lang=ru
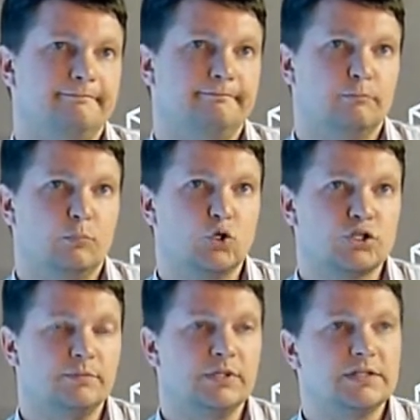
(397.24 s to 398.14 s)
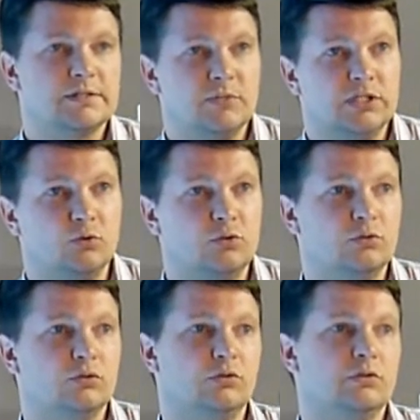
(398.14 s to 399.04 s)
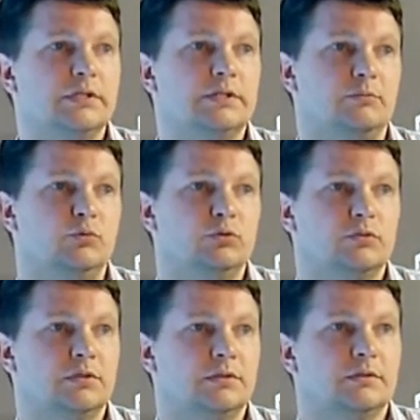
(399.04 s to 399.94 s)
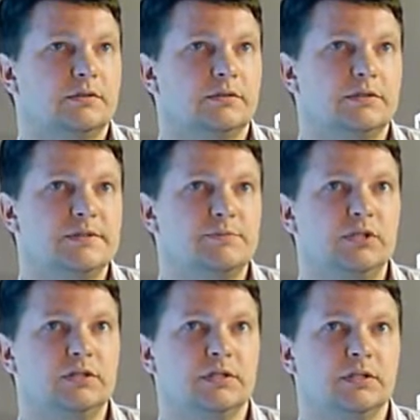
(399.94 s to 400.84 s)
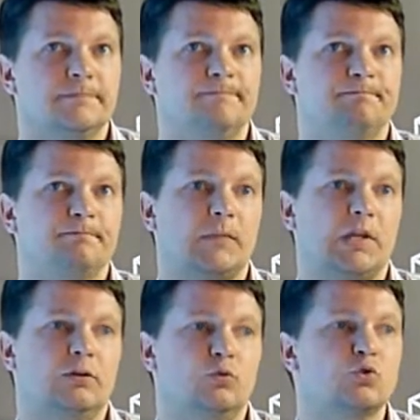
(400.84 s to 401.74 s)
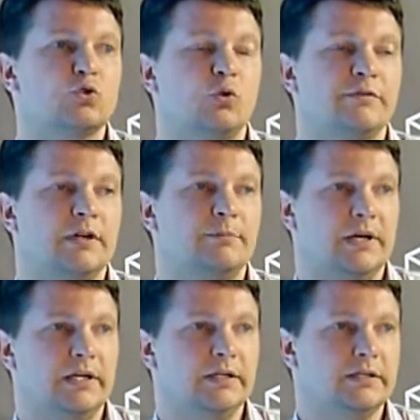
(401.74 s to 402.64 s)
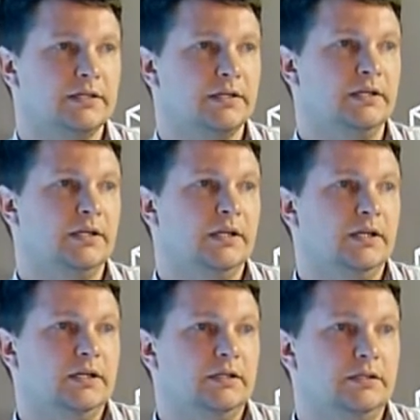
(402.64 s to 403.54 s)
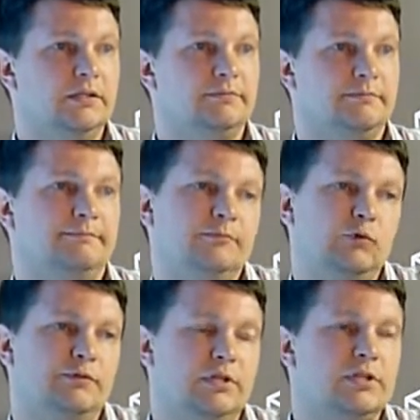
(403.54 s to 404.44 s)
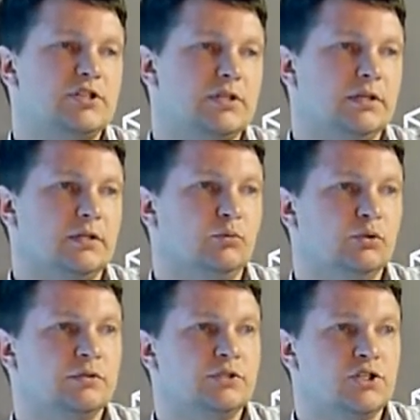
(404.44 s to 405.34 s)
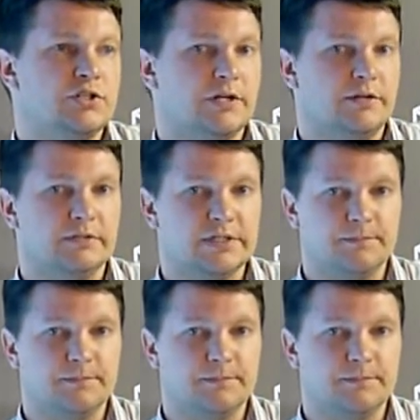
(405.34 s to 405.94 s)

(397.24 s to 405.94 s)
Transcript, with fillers: может быть изменено, но это будут изменены условия проекта и ну, фактически это будет change request.